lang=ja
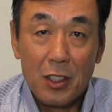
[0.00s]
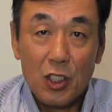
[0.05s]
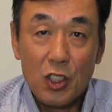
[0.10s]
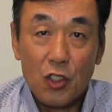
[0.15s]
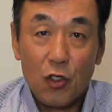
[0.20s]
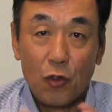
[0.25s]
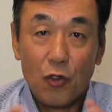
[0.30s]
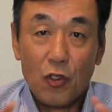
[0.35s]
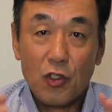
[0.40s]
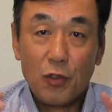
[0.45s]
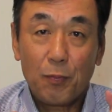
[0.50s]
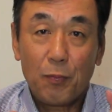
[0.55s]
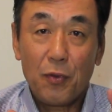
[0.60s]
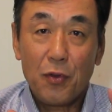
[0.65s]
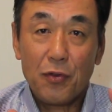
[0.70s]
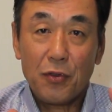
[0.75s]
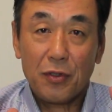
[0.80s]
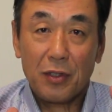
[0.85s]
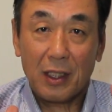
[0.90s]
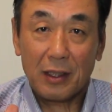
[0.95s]
その
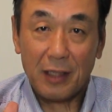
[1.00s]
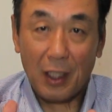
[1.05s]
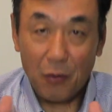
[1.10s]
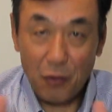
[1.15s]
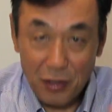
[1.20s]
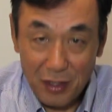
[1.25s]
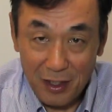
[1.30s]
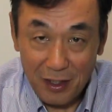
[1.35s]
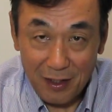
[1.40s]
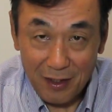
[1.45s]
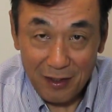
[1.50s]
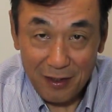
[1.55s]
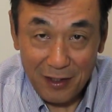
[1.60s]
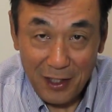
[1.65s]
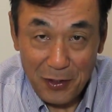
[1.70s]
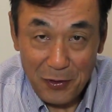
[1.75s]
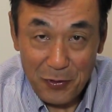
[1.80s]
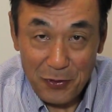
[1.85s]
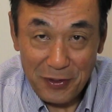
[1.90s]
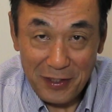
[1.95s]
スポーツが楽しいっ
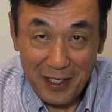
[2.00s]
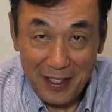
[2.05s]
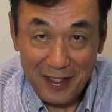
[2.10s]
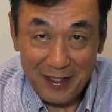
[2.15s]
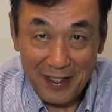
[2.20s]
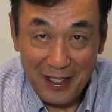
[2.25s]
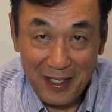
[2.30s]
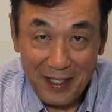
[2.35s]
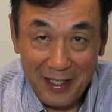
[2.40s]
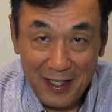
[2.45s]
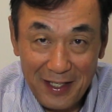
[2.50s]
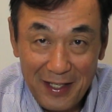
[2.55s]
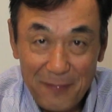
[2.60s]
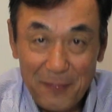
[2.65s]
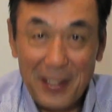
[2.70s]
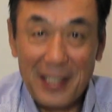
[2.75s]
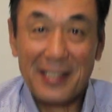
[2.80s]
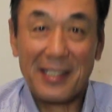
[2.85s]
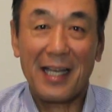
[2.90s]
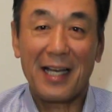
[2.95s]
ていう前提から
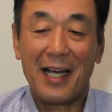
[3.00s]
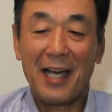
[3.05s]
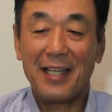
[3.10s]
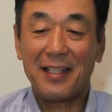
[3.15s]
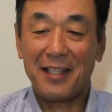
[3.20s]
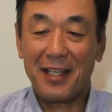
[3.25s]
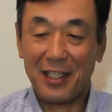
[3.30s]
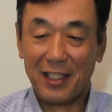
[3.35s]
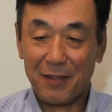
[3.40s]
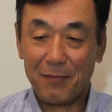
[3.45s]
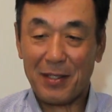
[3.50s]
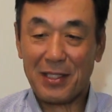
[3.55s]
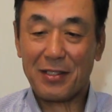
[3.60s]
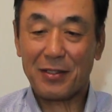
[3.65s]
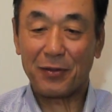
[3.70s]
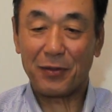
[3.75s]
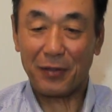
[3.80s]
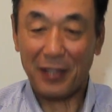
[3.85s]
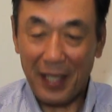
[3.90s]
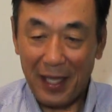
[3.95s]
皆さん入っていきま
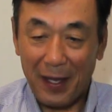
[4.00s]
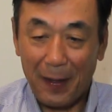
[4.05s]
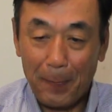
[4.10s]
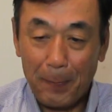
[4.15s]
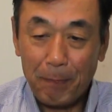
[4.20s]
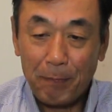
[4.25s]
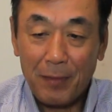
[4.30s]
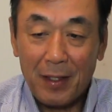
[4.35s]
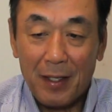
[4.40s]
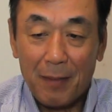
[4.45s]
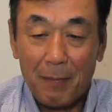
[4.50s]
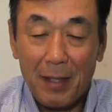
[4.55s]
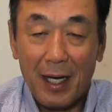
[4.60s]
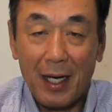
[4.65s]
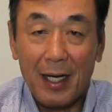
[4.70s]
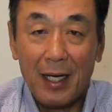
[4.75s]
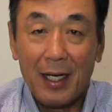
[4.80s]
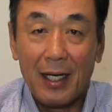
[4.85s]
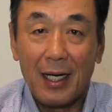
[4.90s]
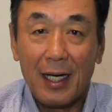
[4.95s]
すので、
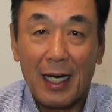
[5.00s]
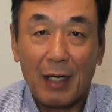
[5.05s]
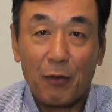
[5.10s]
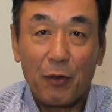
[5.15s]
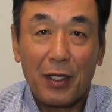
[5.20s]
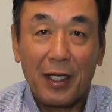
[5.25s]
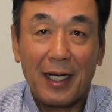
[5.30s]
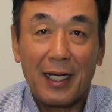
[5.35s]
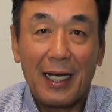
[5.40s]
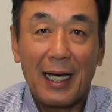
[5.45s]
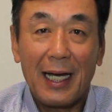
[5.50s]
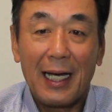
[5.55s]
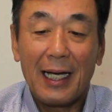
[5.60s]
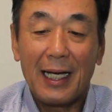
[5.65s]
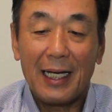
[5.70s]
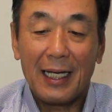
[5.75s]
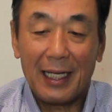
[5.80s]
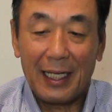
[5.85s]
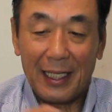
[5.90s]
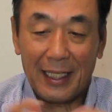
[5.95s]
まあ、これか
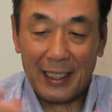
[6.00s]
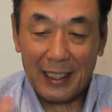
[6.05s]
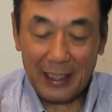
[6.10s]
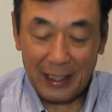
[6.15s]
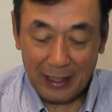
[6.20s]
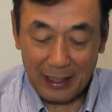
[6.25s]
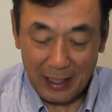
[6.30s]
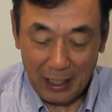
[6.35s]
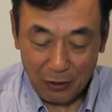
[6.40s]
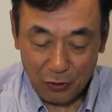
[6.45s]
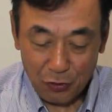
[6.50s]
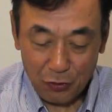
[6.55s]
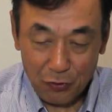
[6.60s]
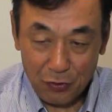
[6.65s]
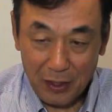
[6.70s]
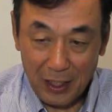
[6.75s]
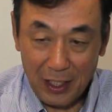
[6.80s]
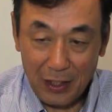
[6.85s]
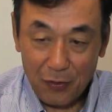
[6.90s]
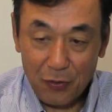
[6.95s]
ら野球
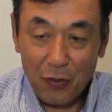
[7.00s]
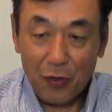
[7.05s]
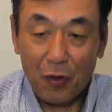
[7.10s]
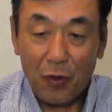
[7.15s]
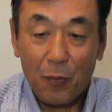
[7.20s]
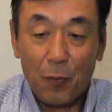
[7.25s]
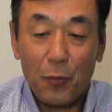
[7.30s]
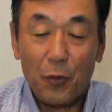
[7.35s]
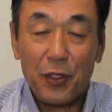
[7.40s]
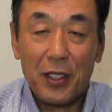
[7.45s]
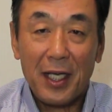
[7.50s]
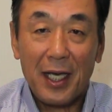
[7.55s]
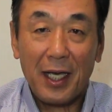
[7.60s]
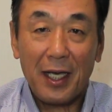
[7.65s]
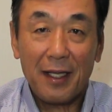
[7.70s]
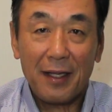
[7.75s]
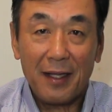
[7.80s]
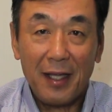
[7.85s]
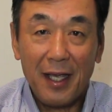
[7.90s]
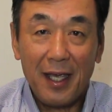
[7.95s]
界を盛り上
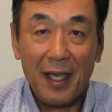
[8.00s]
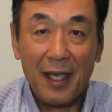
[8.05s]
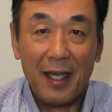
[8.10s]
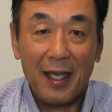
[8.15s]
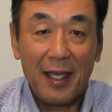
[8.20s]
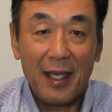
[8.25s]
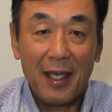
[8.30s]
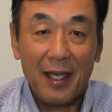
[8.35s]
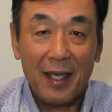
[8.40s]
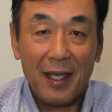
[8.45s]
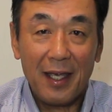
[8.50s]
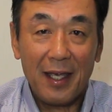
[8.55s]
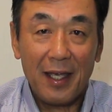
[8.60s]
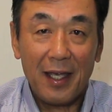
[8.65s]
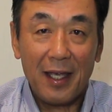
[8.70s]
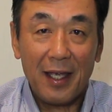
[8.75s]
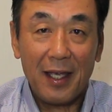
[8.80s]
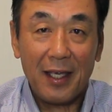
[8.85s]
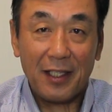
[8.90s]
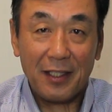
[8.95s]
げてい、
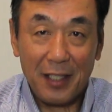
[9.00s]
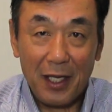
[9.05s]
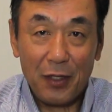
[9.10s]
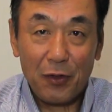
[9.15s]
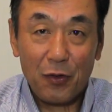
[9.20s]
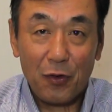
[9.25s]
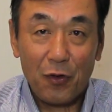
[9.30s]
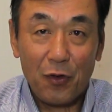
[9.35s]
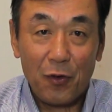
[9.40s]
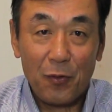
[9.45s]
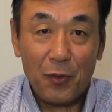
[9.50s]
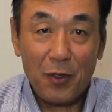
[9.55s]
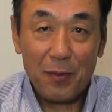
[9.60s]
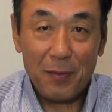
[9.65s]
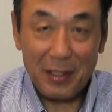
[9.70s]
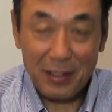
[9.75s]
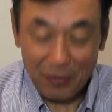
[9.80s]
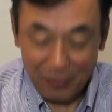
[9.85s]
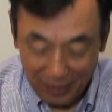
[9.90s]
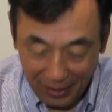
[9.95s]
えー、きたいと思い
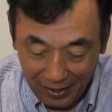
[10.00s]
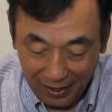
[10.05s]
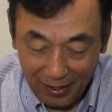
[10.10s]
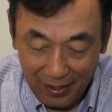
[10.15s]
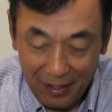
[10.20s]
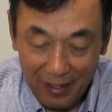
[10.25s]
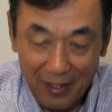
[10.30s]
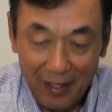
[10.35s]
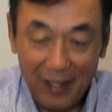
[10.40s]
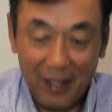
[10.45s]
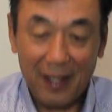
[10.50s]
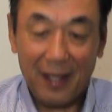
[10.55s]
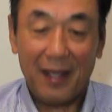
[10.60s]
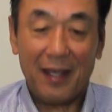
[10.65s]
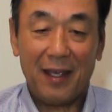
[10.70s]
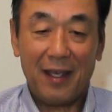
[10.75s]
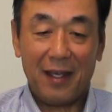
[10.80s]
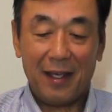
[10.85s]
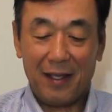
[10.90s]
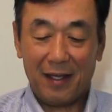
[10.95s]
ますので、
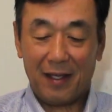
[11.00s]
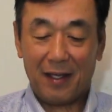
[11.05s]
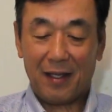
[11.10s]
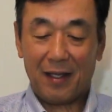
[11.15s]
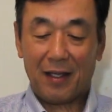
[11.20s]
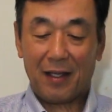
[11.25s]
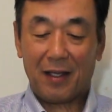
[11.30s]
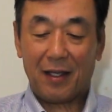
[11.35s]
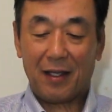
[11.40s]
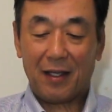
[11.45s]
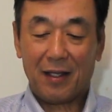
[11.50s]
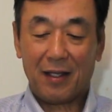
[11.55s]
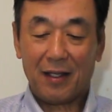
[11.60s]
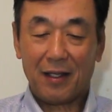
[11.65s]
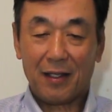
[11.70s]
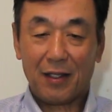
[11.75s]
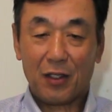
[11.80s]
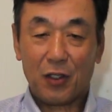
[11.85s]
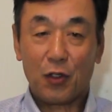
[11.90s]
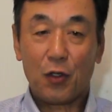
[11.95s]

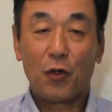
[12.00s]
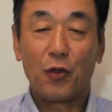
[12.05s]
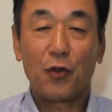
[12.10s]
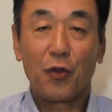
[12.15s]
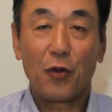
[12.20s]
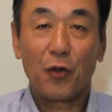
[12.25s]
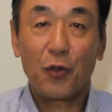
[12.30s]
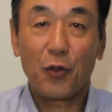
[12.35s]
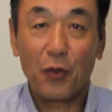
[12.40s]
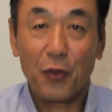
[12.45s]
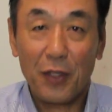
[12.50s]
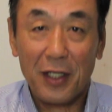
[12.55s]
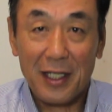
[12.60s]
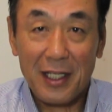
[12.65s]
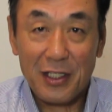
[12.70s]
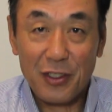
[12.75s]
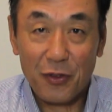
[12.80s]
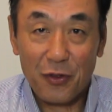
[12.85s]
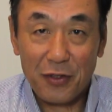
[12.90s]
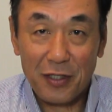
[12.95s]
えー、今日のこの
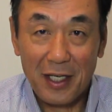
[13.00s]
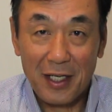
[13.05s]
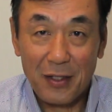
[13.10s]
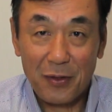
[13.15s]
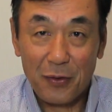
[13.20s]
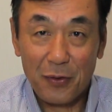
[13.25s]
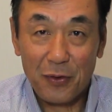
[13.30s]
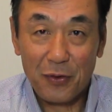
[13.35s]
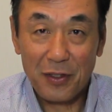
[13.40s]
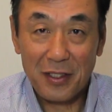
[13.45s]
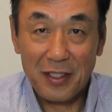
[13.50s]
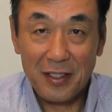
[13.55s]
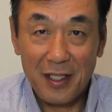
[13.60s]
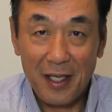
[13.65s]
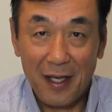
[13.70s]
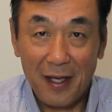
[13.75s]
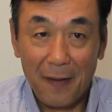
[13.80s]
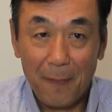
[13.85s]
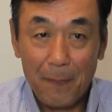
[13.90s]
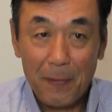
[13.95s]
話を参考にし
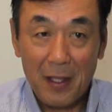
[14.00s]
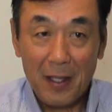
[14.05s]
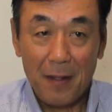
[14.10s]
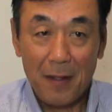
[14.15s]
て